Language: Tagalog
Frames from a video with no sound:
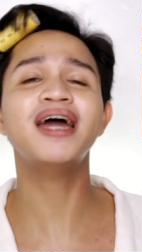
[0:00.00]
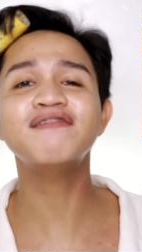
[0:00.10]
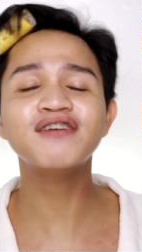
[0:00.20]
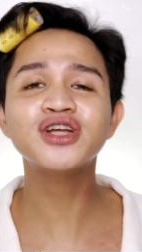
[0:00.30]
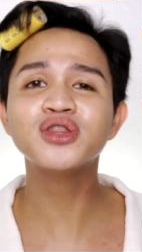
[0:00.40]

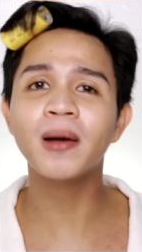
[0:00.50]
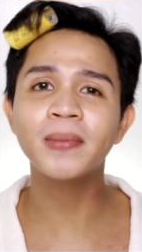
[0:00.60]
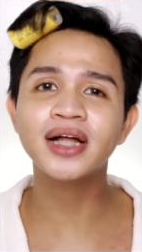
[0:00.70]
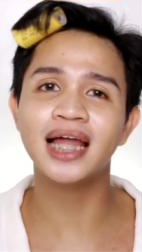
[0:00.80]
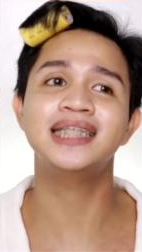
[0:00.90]
benefit ng
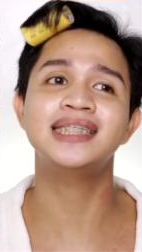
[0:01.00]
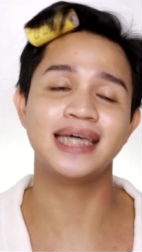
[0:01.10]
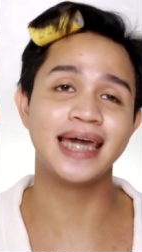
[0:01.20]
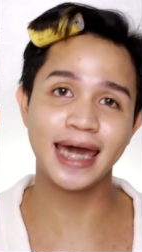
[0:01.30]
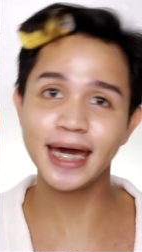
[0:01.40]
double
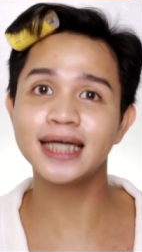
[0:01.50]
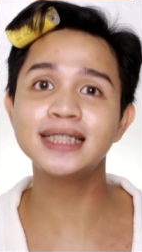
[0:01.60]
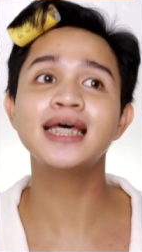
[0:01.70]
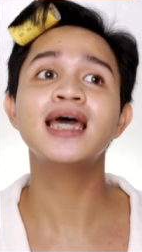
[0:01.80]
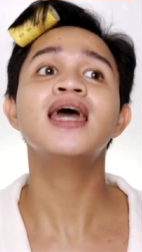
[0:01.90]
cleansing
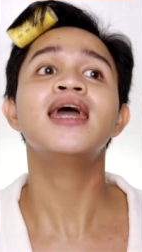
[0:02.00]
is